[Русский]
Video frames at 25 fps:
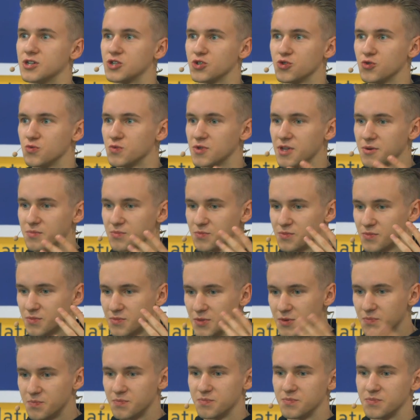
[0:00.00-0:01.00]
что там
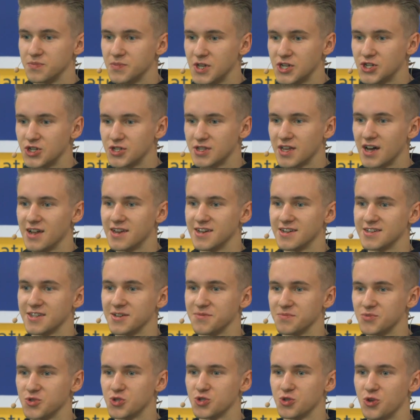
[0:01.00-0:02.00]
мы насчитали их
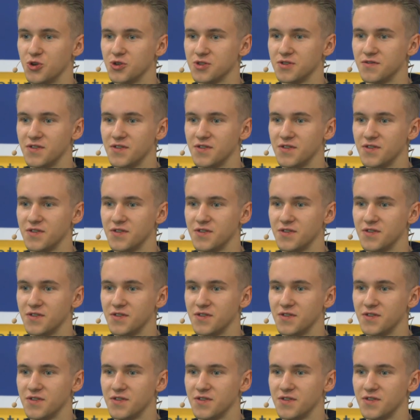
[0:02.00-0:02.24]
там 100,